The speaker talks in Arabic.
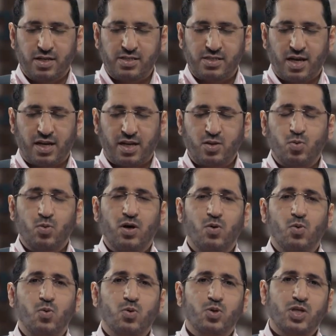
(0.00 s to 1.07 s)
استعرضت
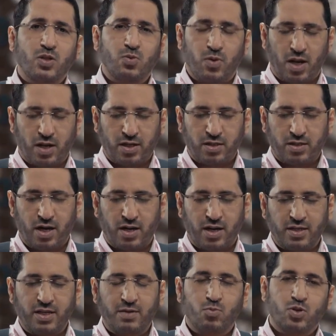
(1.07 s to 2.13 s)
له جدول
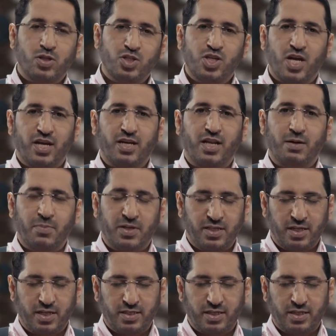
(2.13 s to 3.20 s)
القطارات المتجهة إلى
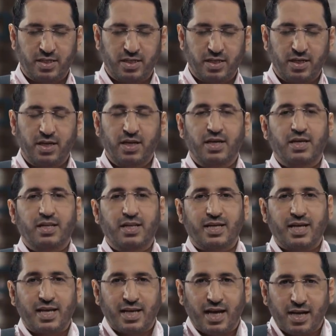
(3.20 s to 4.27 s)
مدينته
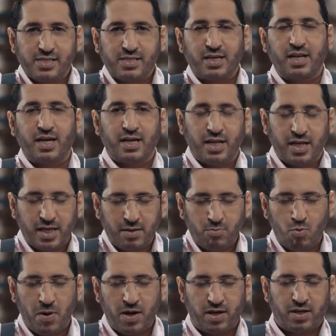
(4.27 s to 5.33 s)
لكي أصل
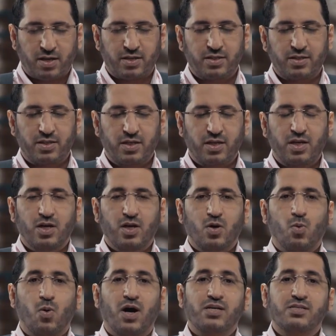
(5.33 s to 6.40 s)
إليه مبكرا
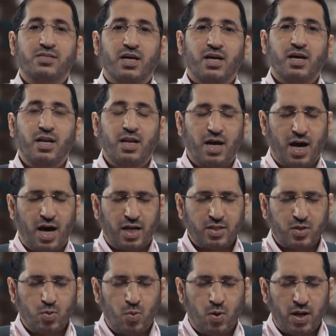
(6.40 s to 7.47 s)
وأستغل
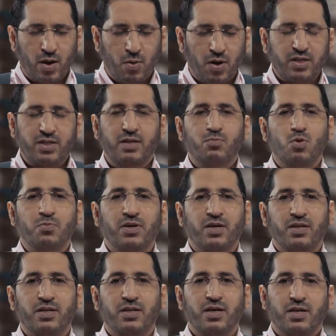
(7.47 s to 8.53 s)
أطول وقت
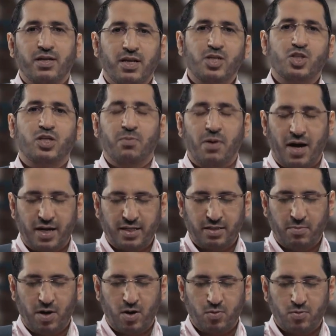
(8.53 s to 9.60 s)
ممكن
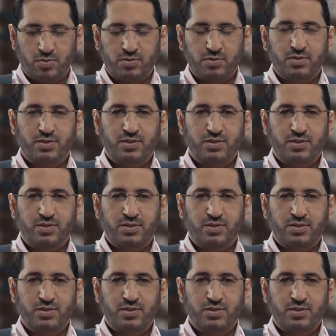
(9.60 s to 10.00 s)
للاجتماعات معه